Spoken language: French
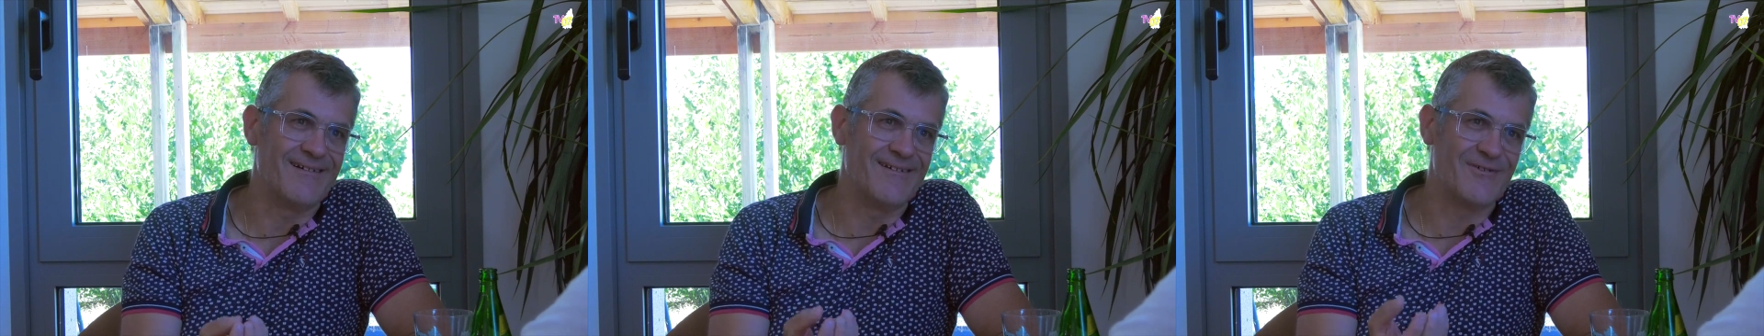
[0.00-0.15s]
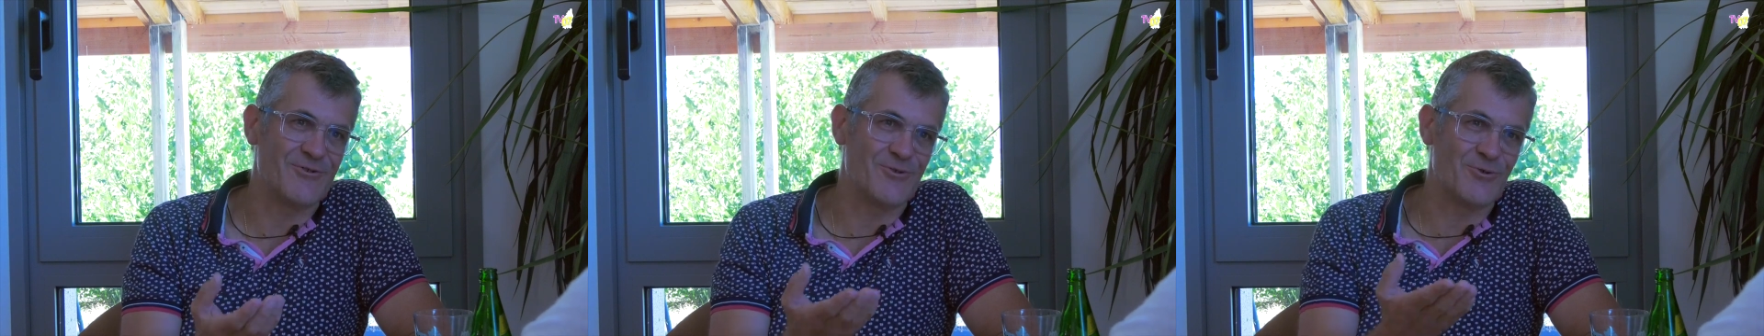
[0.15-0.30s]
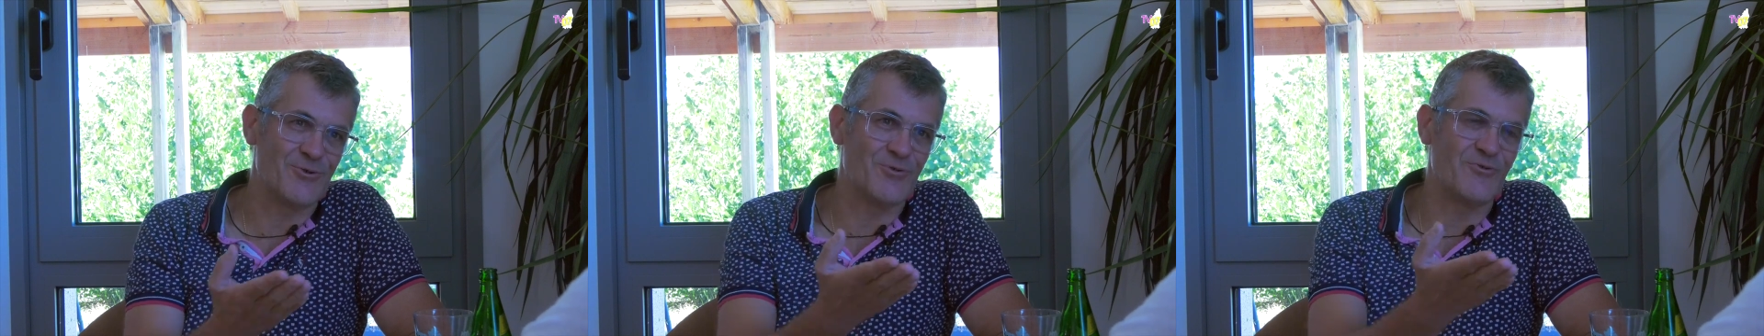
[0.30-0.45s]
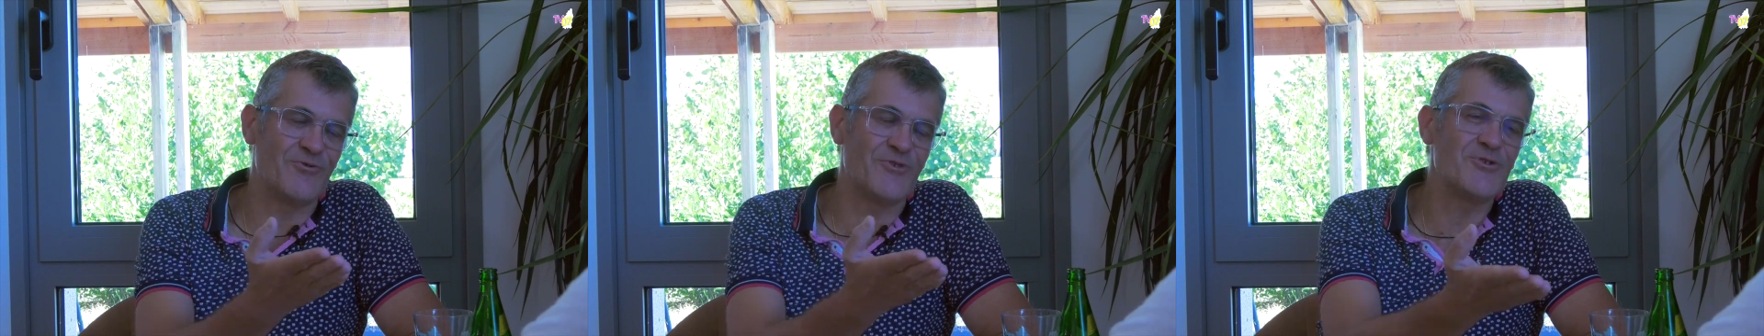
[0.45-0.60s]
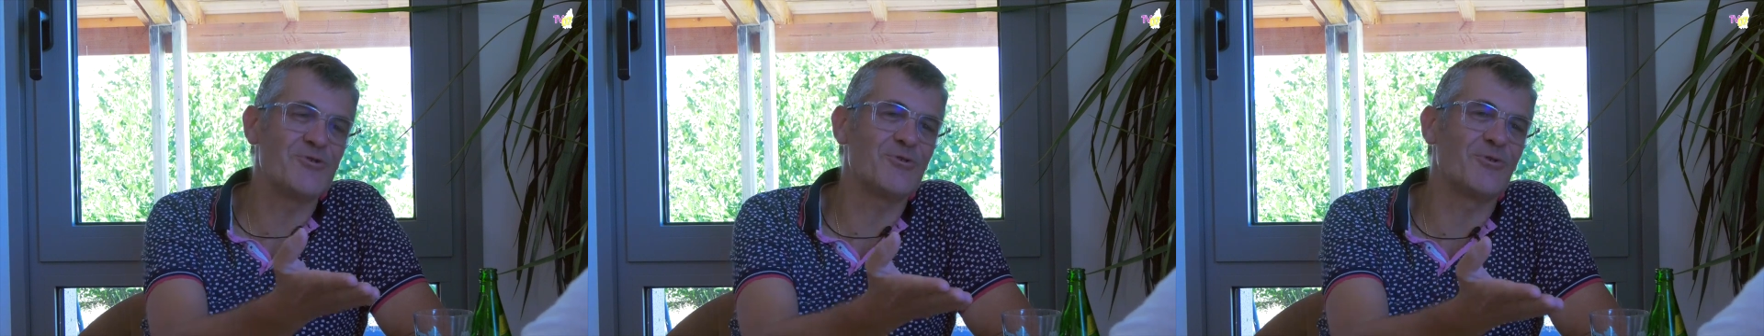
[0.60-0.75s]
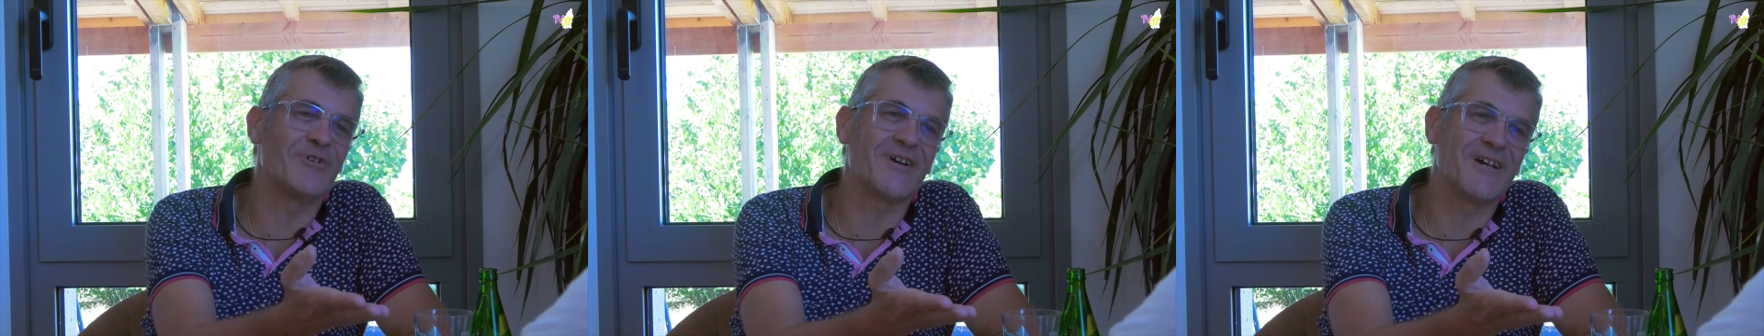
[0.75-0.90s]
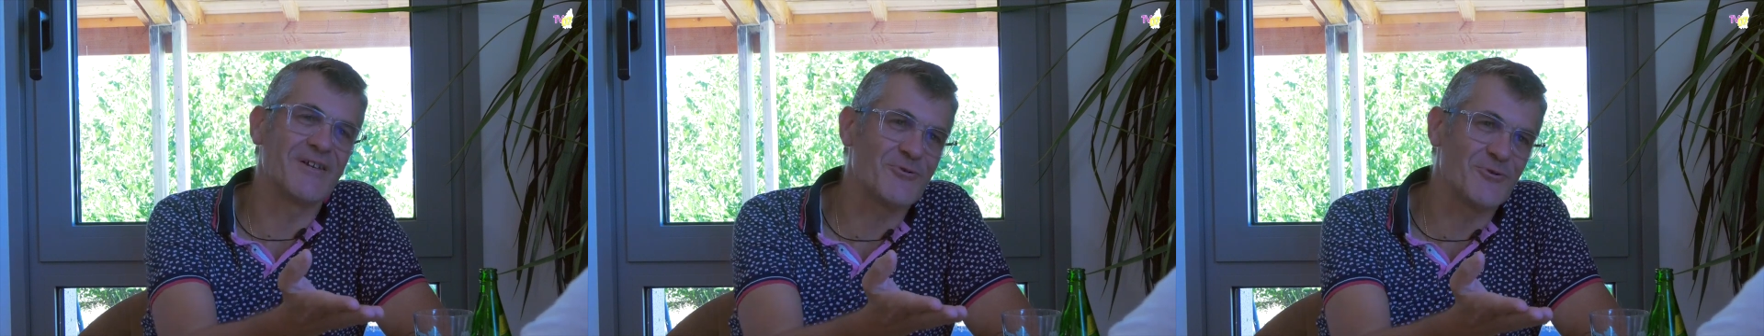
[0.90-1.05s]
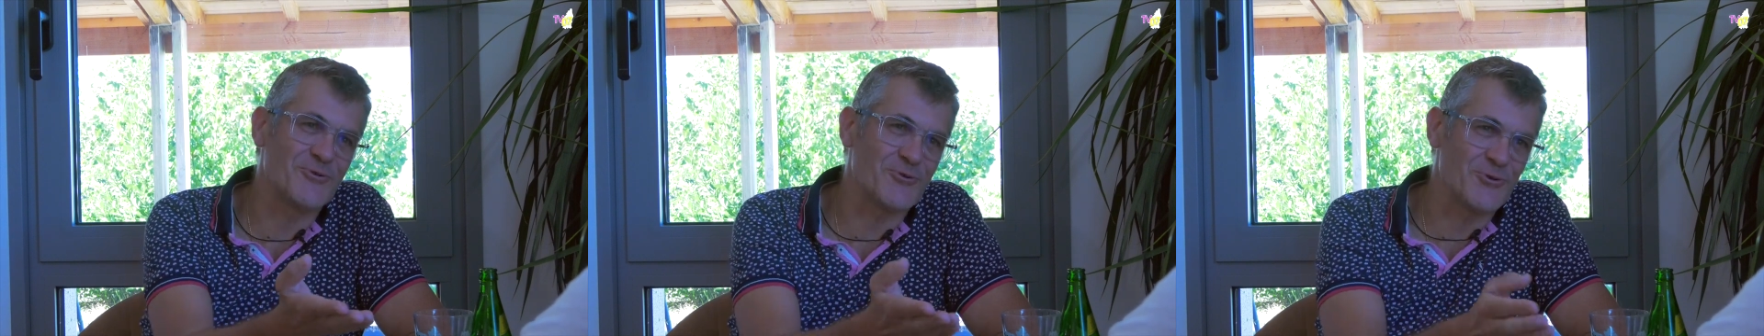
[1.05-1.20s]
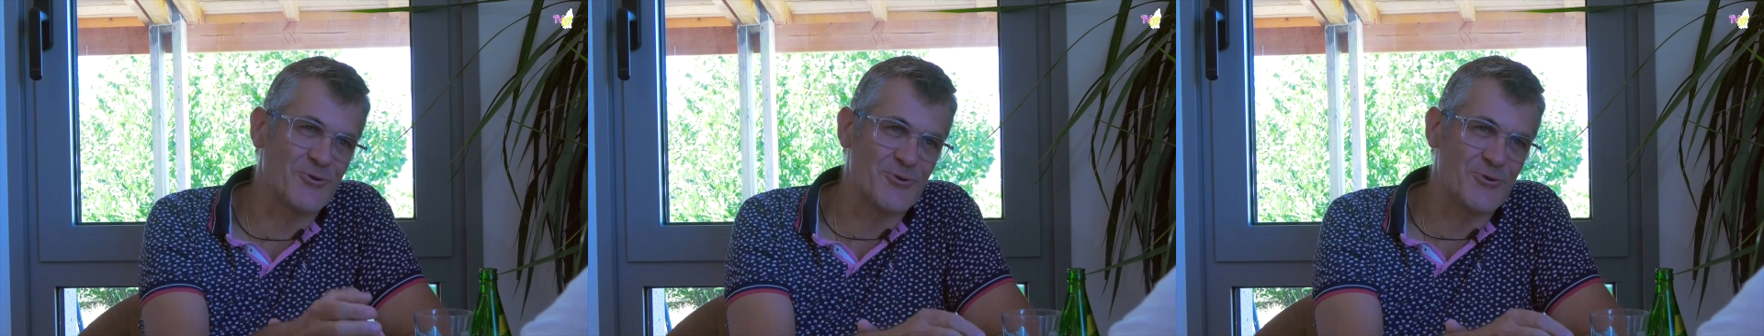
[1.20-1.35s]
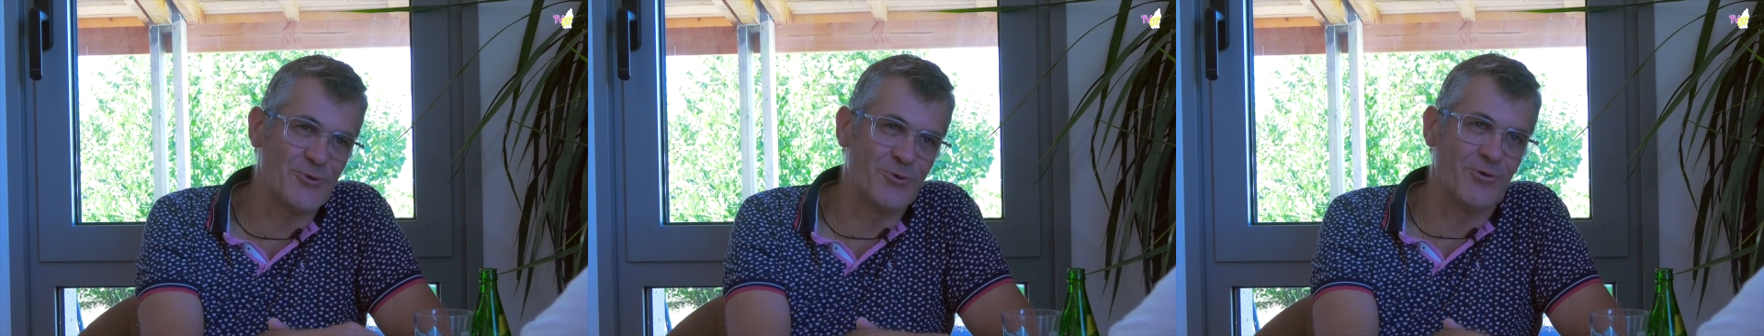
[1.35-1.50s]
souvent sur les réseaux
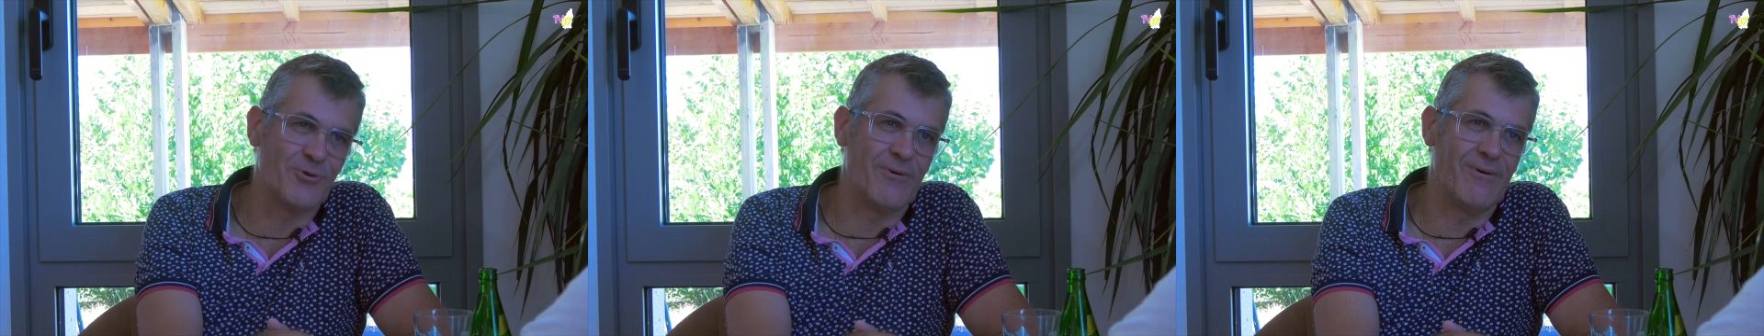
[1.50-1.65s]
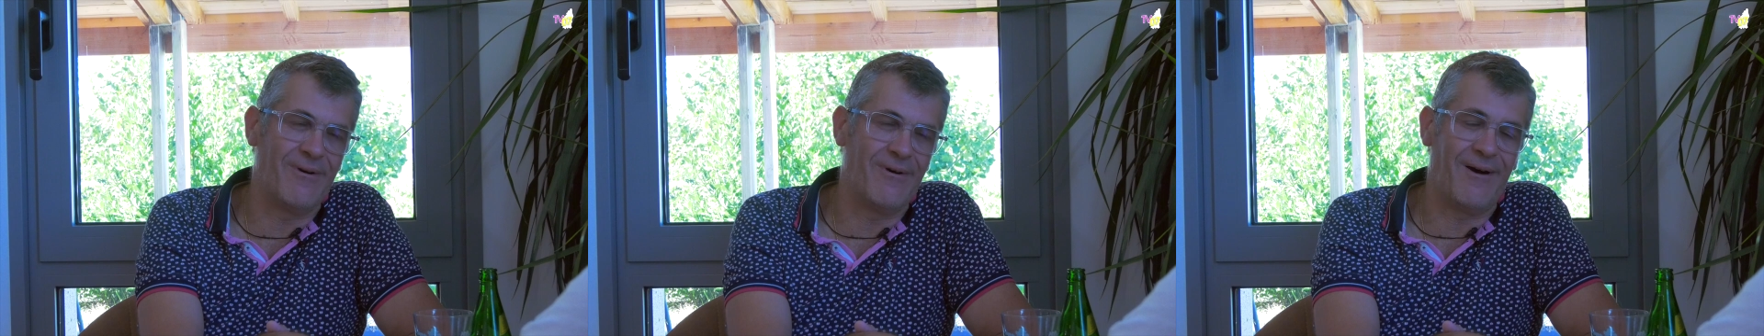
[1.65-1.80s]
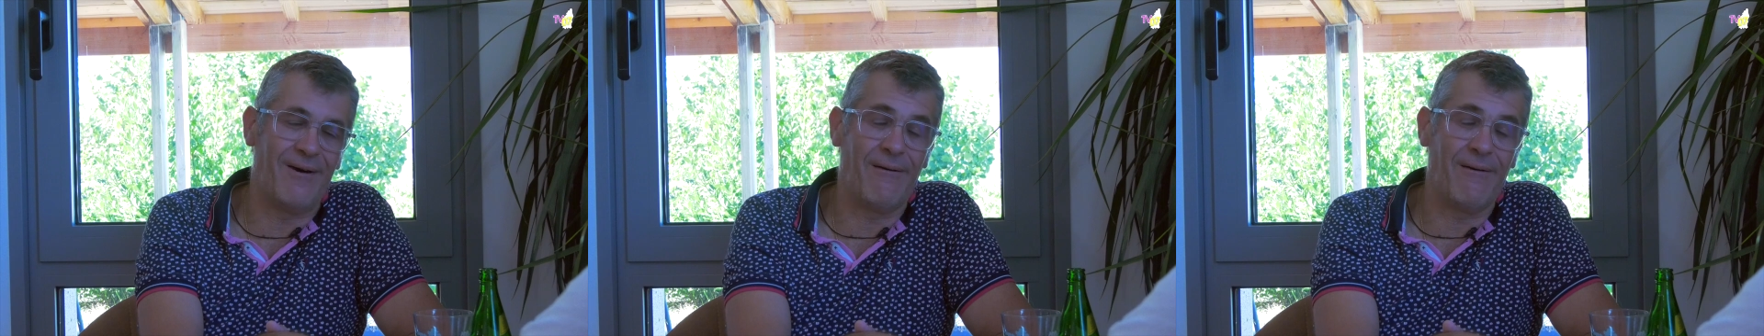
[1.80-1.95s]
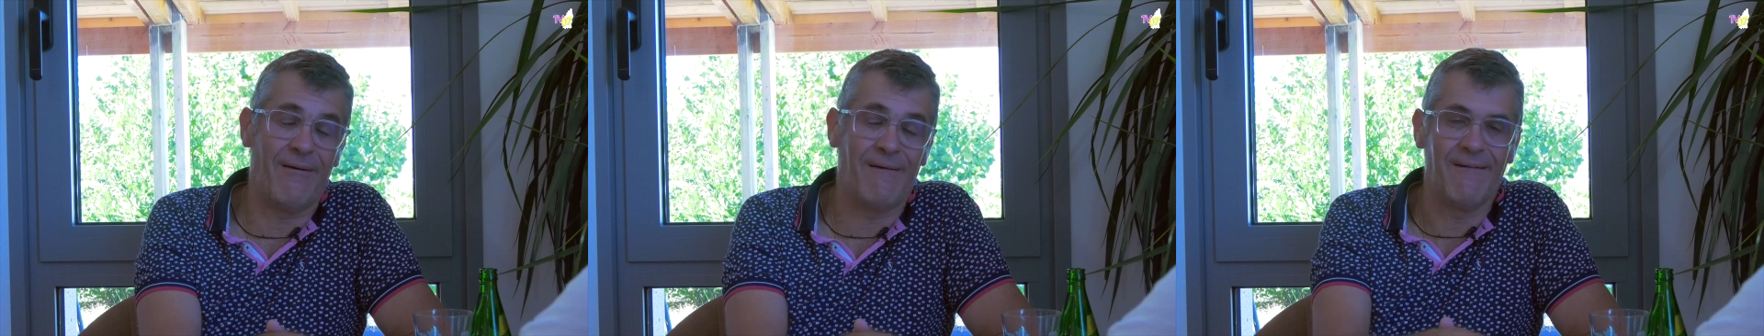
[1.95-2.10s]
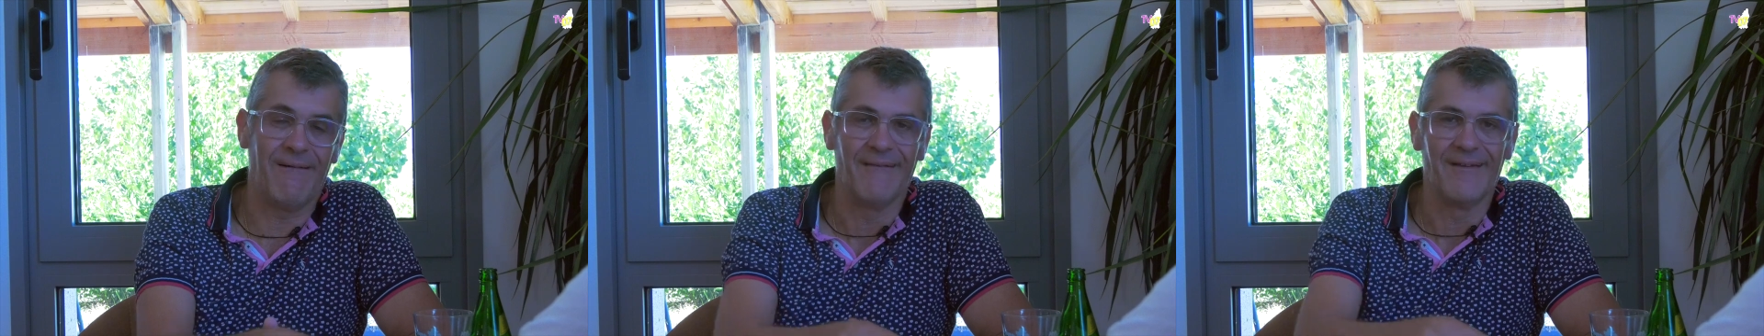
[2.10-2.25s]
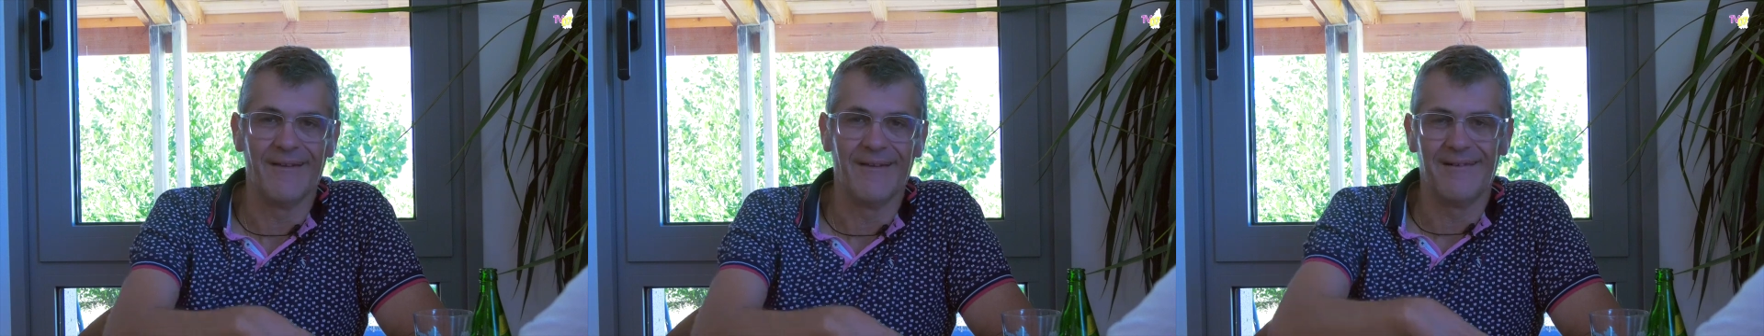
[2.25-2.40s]
sociaux, alors